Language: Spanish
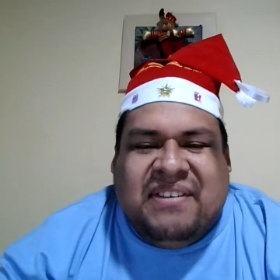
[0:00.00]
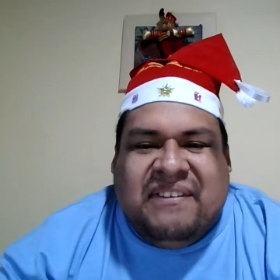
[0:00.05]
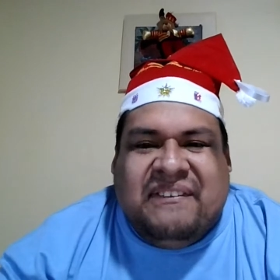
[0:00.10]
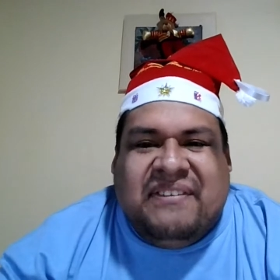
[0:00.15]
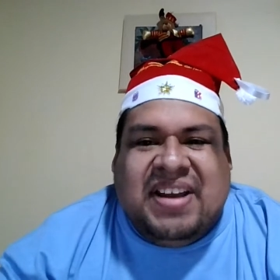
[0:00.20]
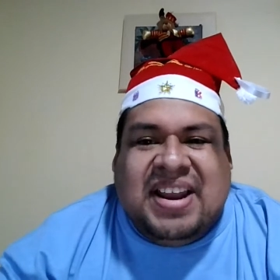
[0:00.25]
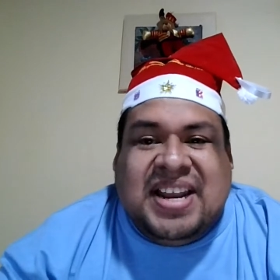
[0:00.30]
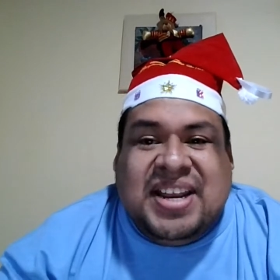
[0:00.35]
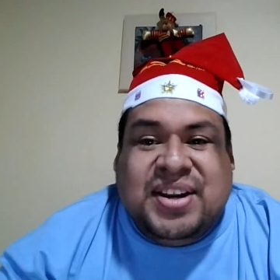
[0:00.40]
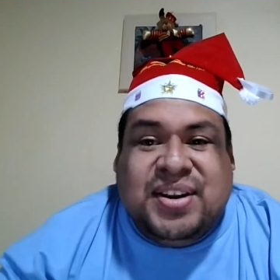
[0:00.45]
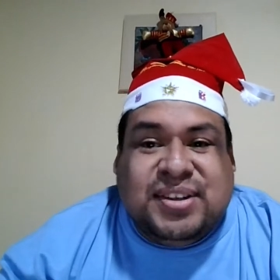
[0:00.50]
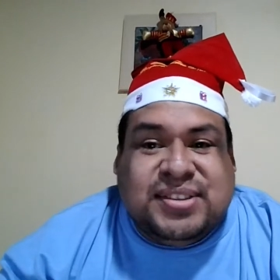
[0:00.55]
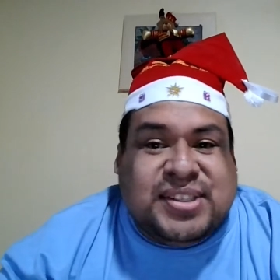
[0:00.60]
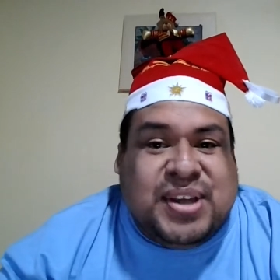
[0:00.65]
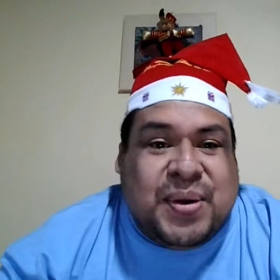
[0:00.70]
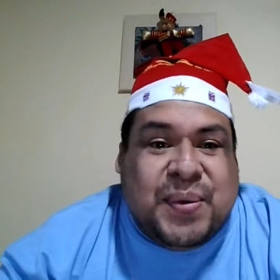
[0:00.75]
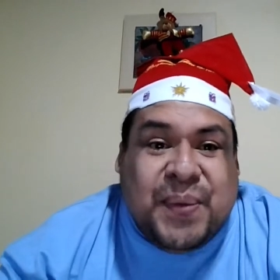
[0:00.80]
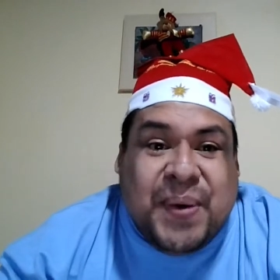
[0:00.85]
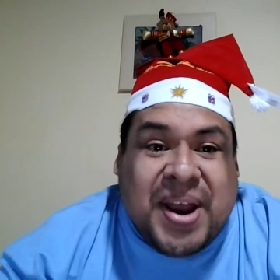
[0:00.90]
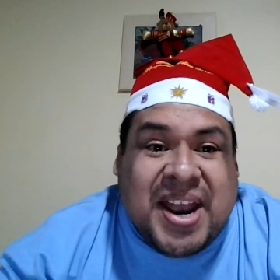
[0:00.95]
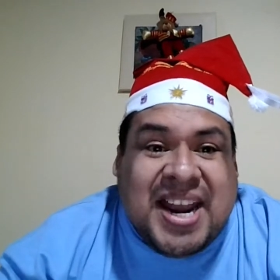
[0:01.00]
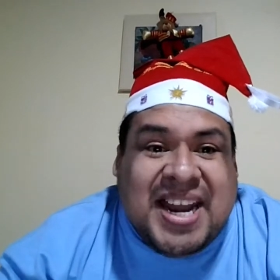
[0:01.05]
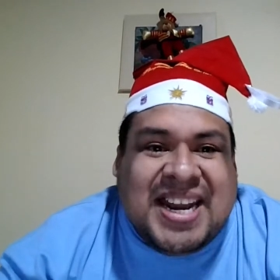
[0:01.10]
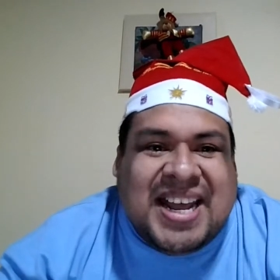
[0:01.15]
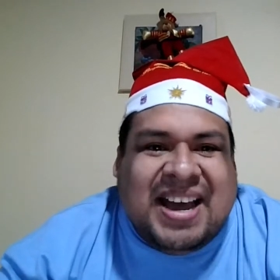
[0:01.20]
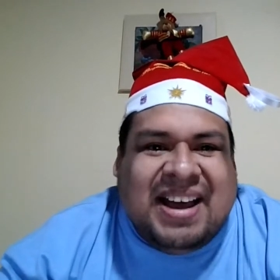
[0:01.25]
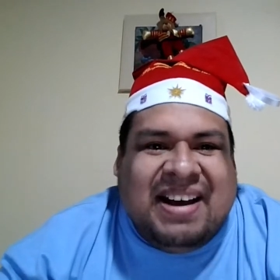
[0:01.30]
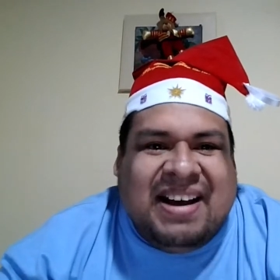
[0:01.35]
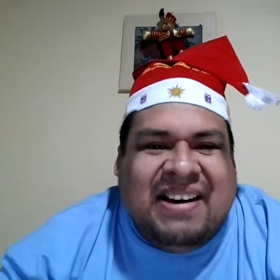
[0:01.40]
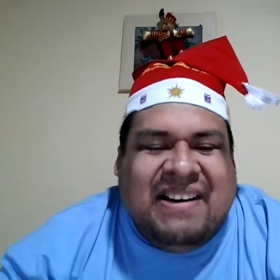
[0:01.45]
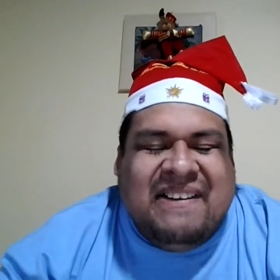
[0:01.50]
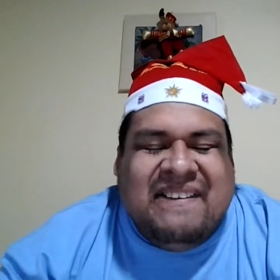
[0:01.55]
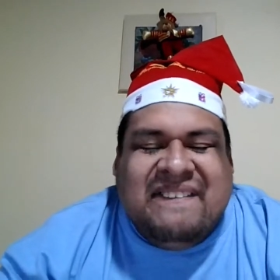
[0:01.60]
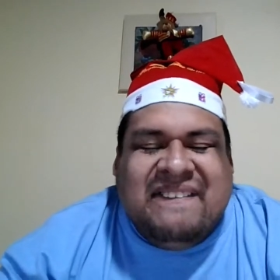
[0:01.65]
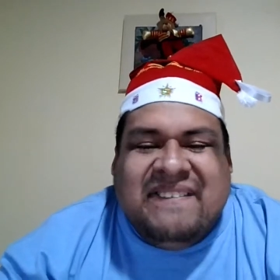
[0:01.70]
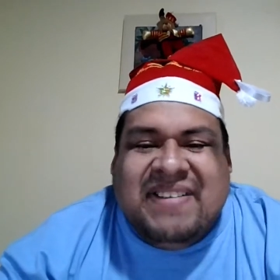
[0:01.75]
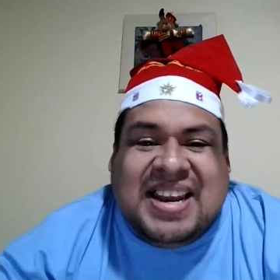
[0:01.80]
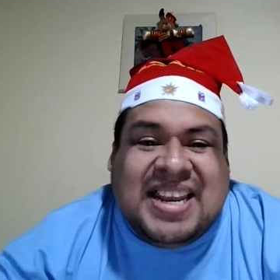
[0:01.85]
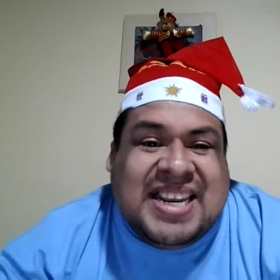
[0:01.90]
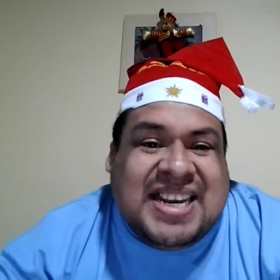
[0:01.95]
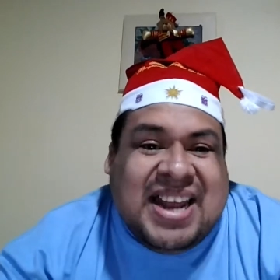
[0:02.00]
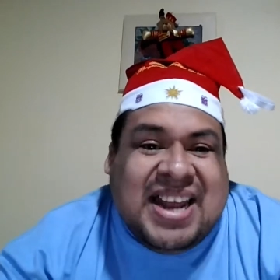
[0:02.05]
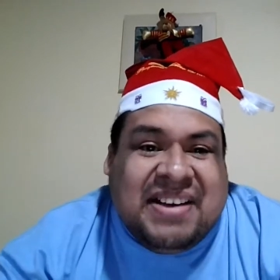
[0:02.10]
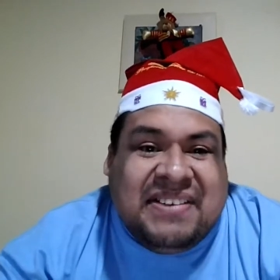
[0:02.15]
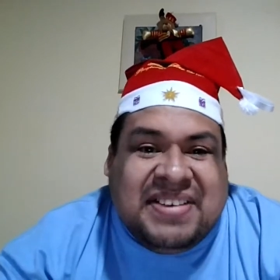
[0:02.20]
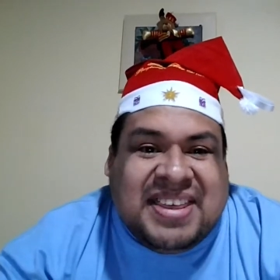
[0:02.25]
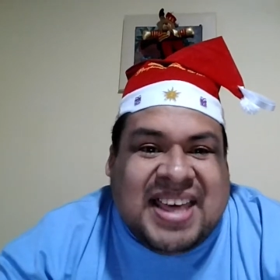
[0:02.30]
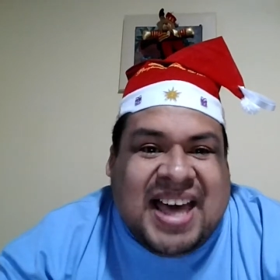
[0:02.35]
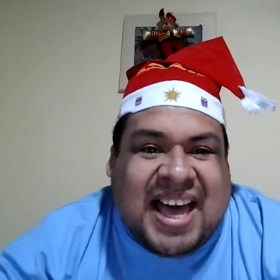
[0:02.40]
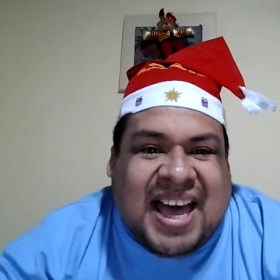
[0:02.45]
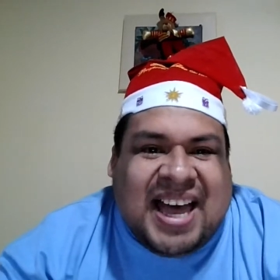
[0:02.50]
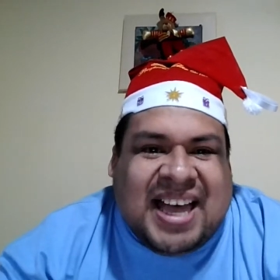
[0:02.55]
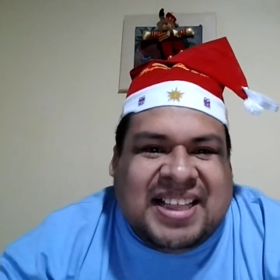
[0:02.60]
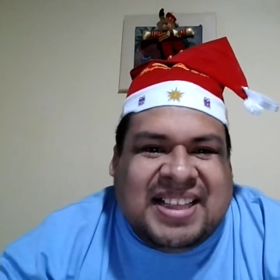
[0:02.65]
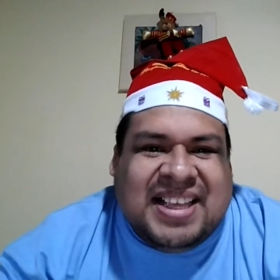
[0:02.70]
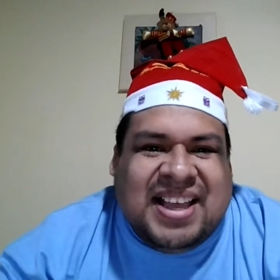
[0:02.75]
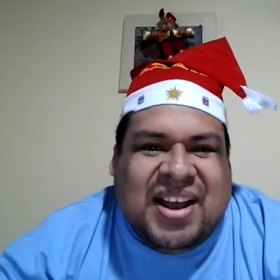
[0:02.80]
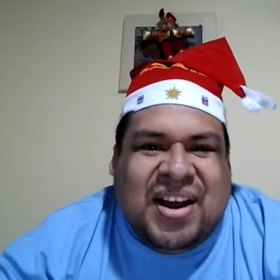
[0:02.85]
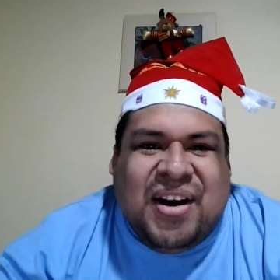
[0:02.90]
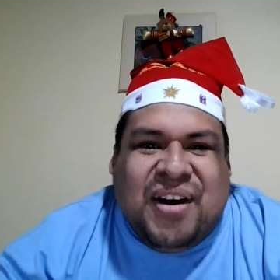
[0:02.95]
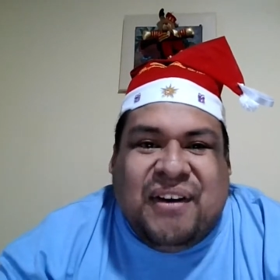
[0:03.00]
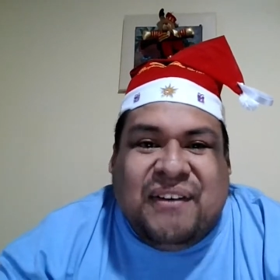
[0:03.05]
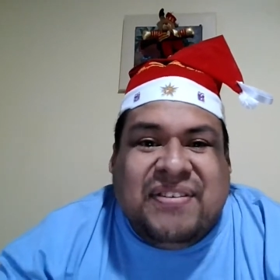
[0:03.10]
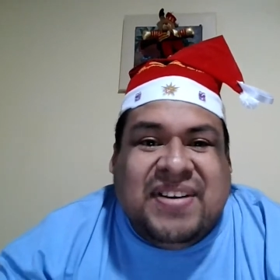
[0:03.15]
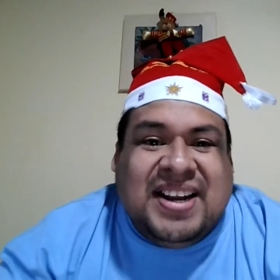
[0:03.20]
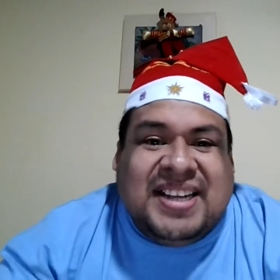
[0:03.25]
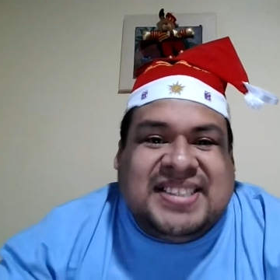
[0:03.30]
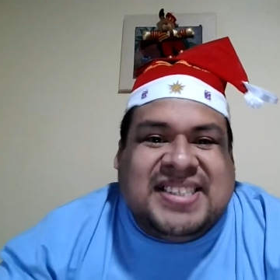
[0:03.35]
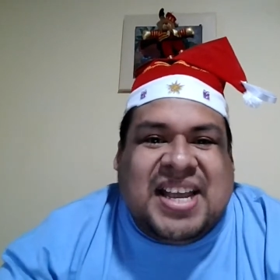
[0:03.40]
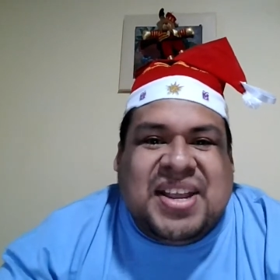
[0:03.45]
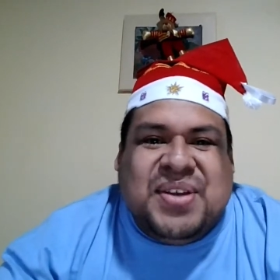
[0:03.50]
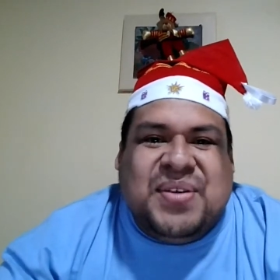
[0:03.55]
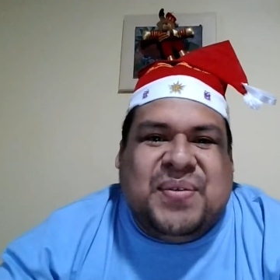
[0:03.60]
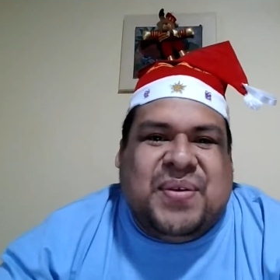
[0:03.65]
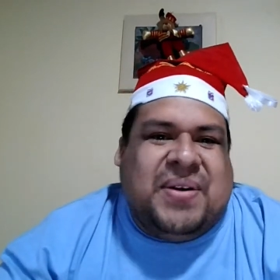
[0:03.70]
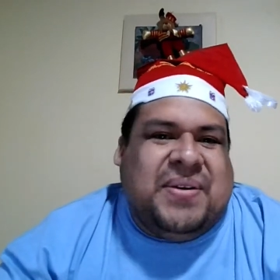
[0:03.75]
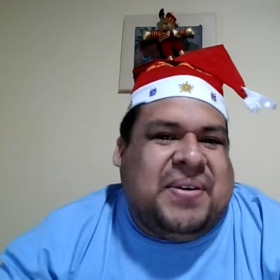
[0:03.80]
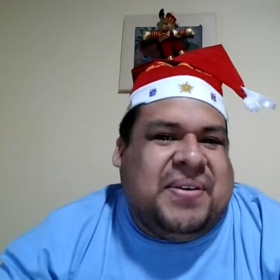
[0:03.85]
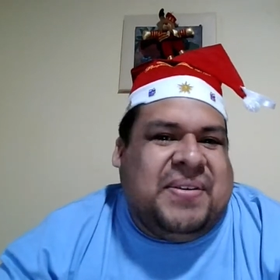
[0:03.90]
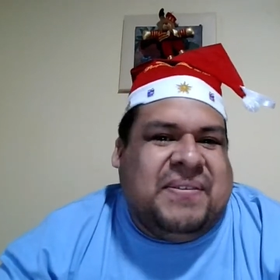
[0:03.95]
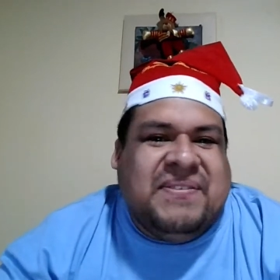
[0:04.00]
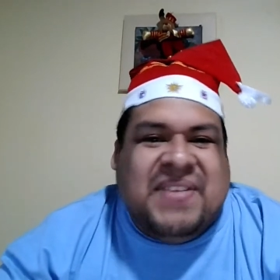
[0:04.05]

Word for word: Feliz Nochebuena, feliz Navidad o feliz Año Nuevo.